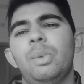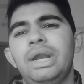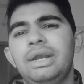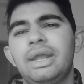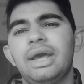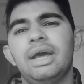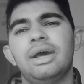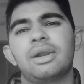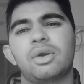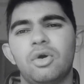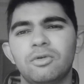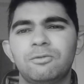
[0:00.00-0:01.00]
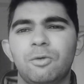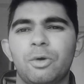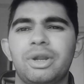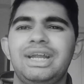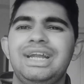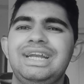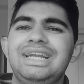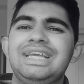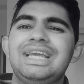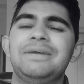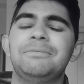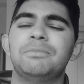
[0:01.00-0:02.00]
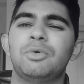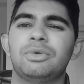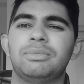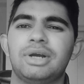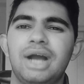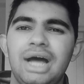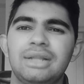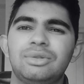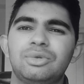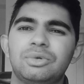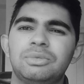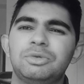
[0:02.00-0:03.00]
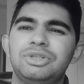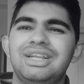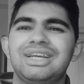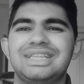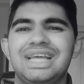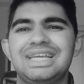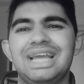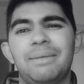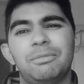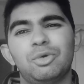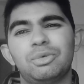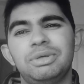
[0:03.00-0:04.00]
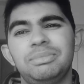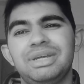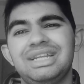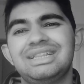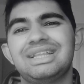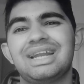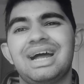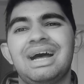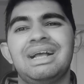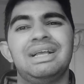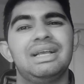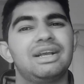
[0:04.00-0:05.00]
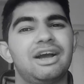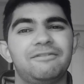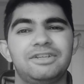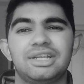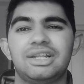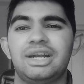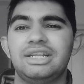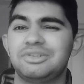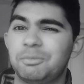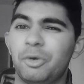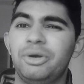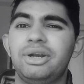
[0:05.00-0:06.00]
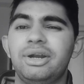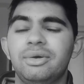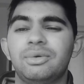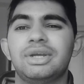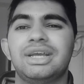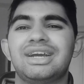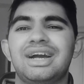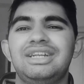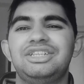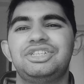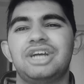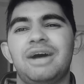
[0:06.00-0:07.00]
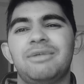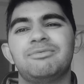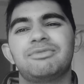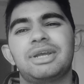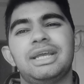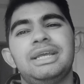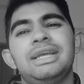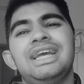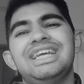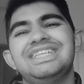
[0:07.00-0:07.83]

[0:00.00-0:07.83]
वेंट रॉन्ग फॉर ईटीके के मोहन बगान तो मुझे लगता है कि आप लोग भी मेरी तरह काफ़ी ज़्यादा डिसअपॉइंटेड होंगे कल शाम के